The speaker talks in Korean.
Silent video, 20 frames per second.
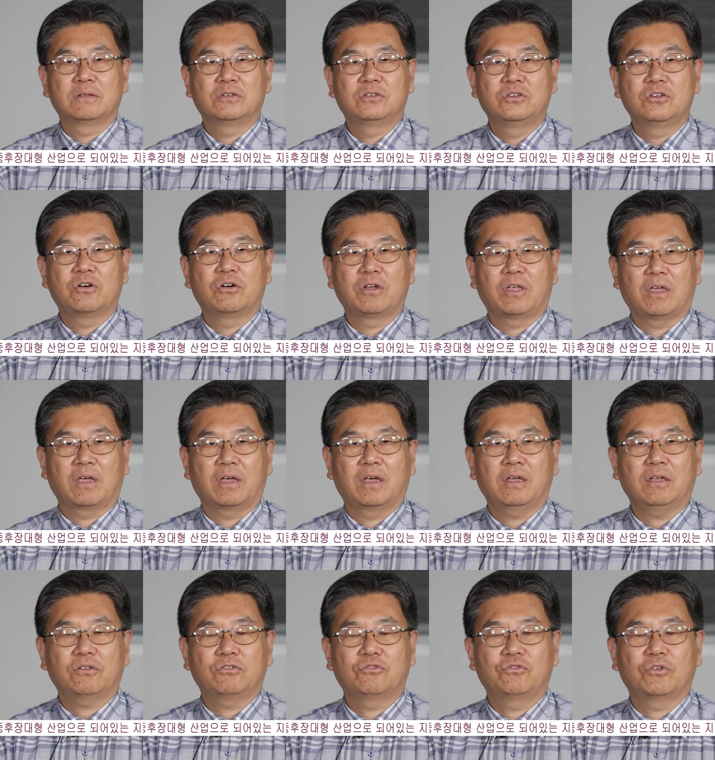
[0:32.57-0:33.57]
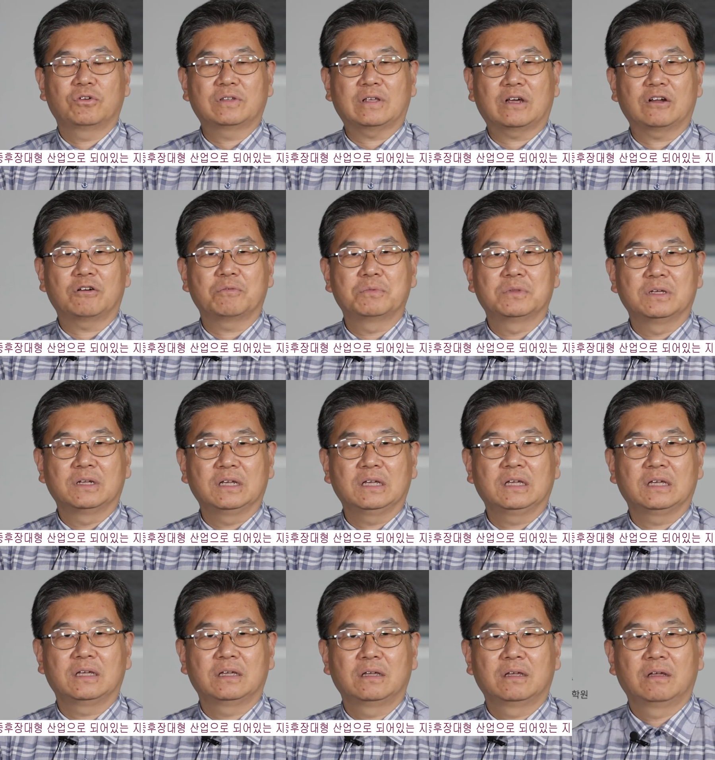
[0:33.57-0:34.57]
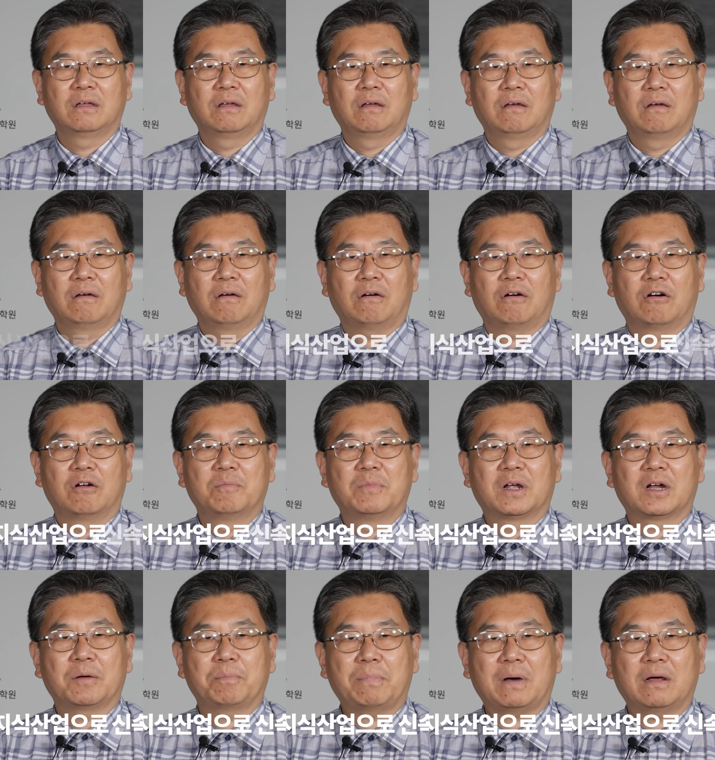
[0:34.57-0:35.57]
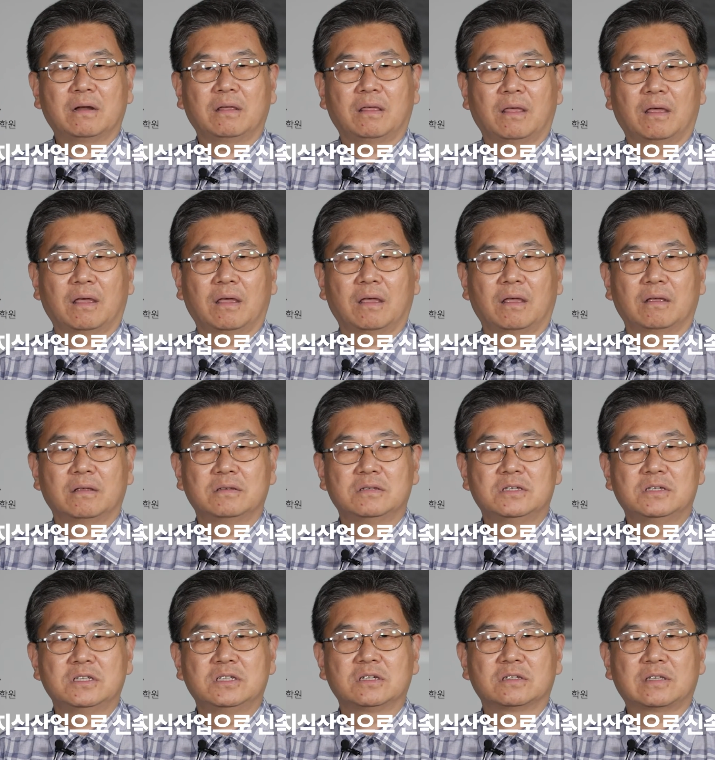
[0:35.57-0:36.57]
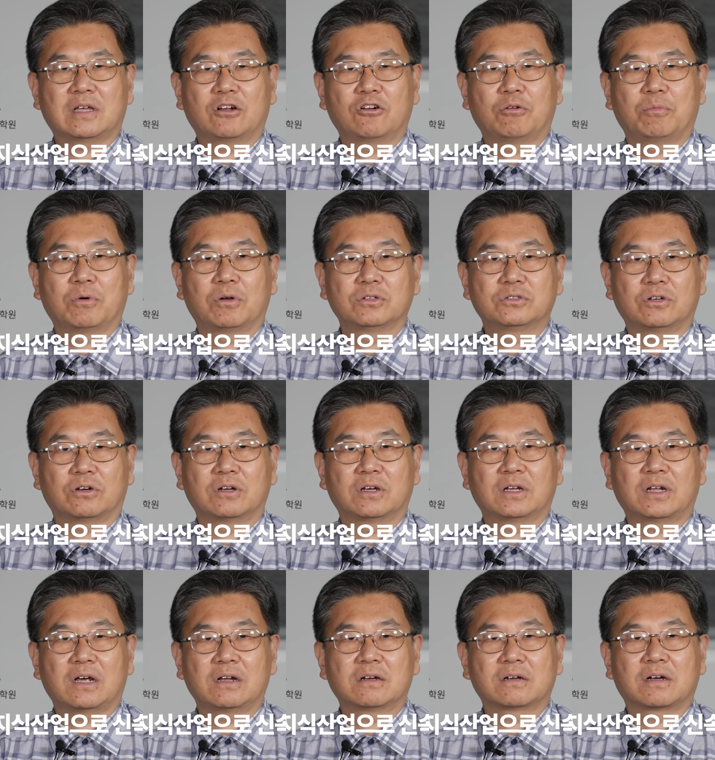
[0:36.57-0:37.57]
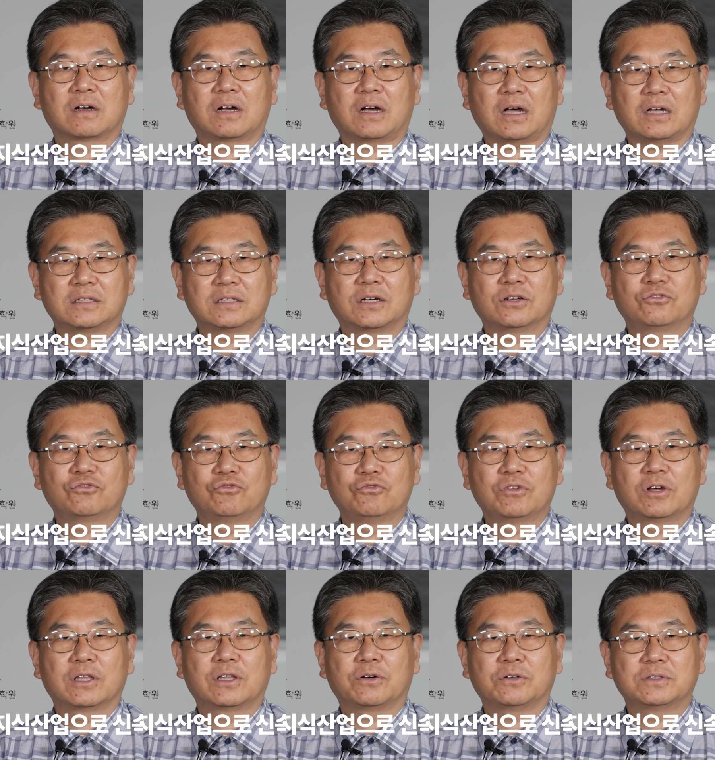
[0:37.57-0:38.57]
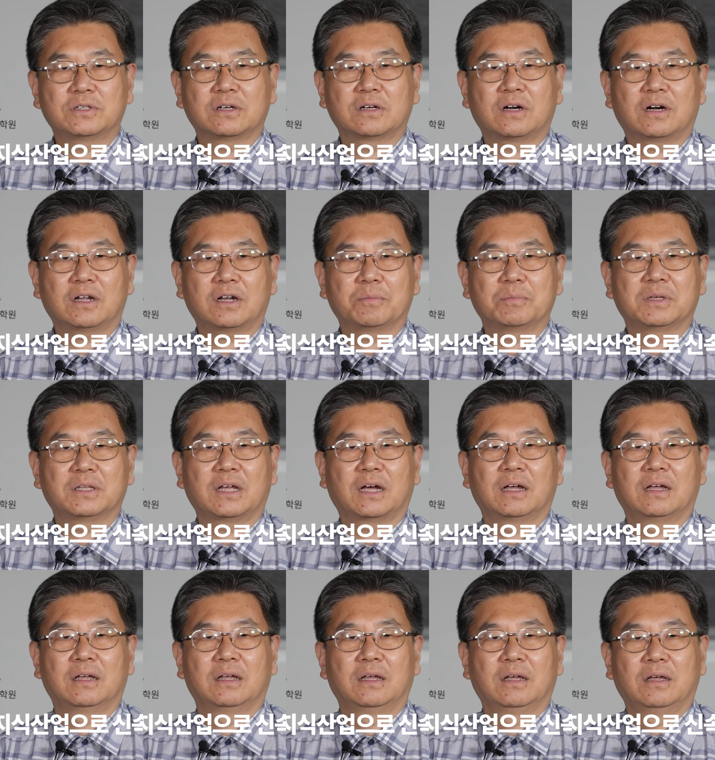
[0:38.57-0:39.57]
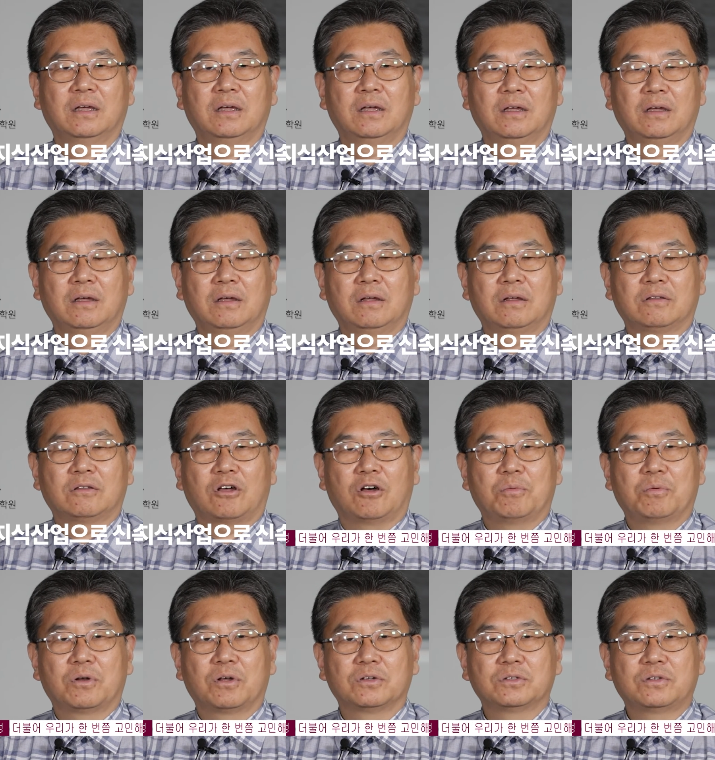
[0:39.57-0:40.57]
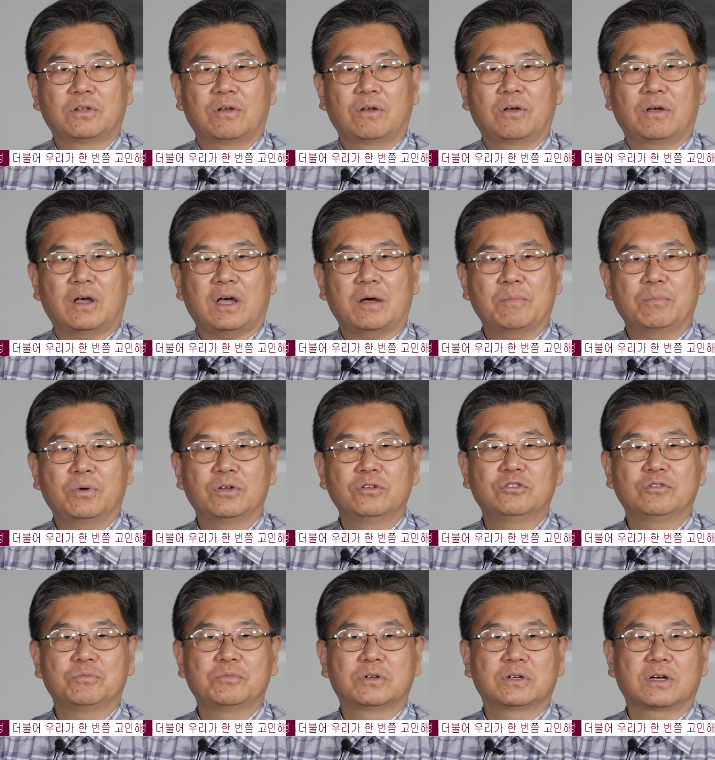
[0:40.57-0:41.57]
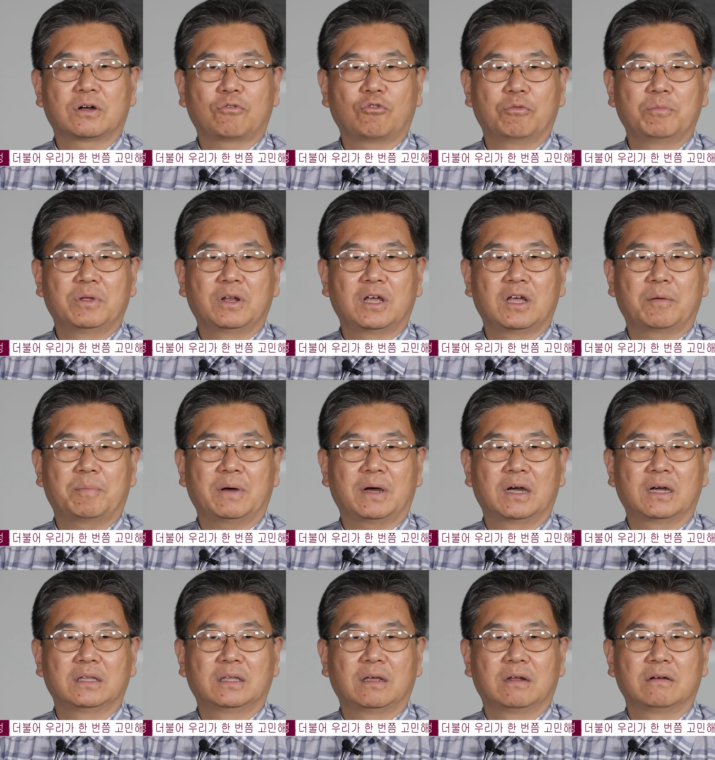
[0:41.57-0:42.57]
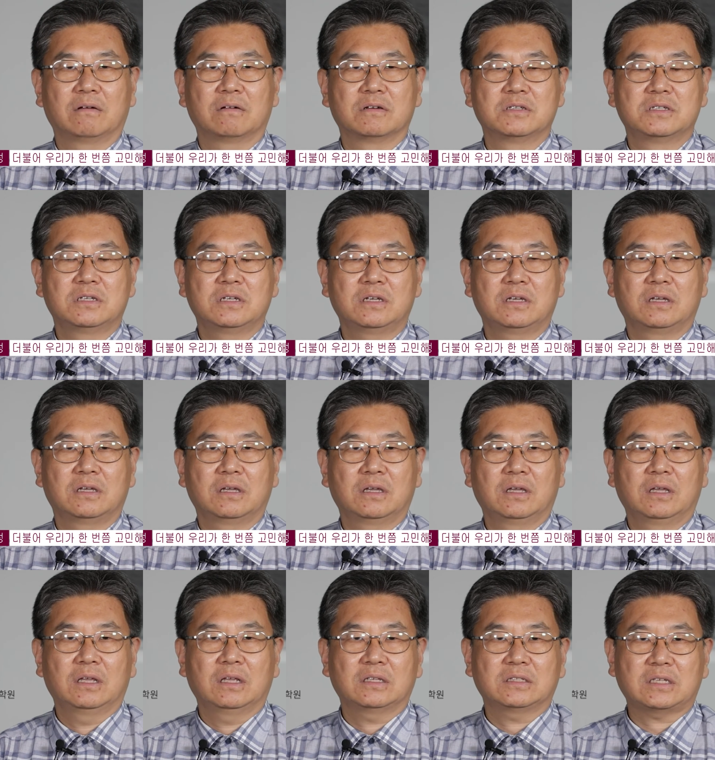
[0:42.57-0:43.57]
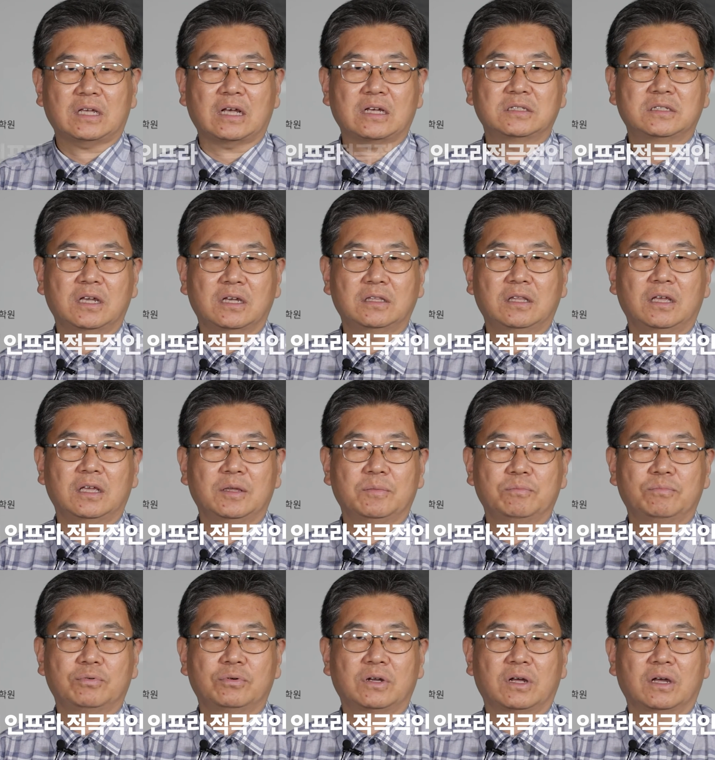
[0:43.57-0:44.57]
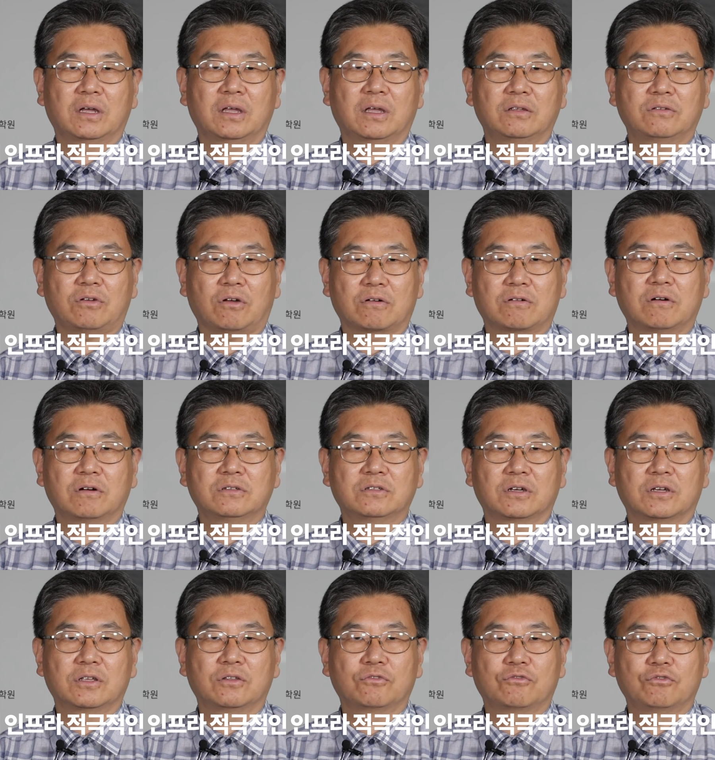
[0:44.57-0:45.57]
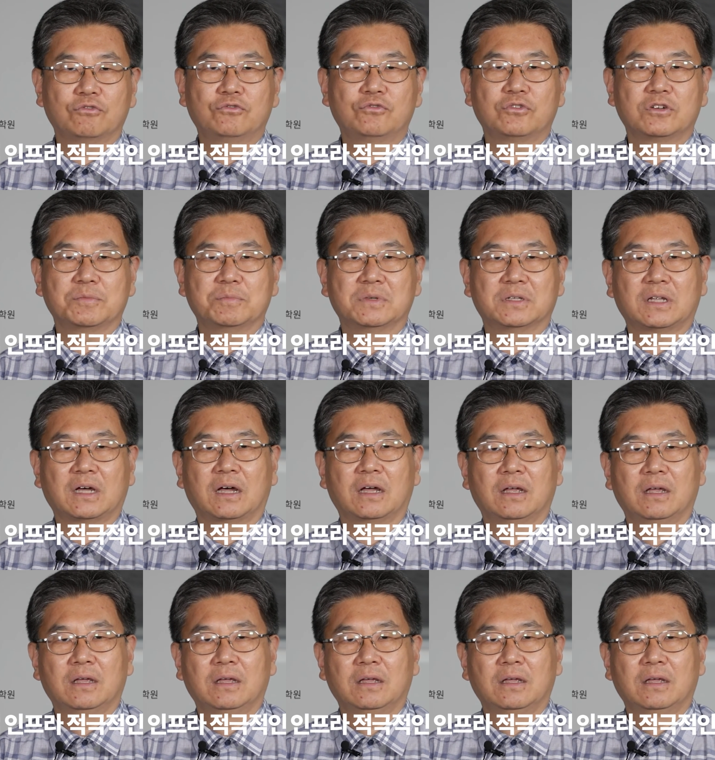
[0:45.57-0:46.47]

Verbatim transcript: 지역의 주요 산업들이 얼마나 빠르게 지식산업으로 전환하는가 가장 중요하다고 생각을 합니다. 더불어서 한 번쯤 우리가 고민해 봐야 되는 것이 4세대 인프라의 적극적인 구축입니다.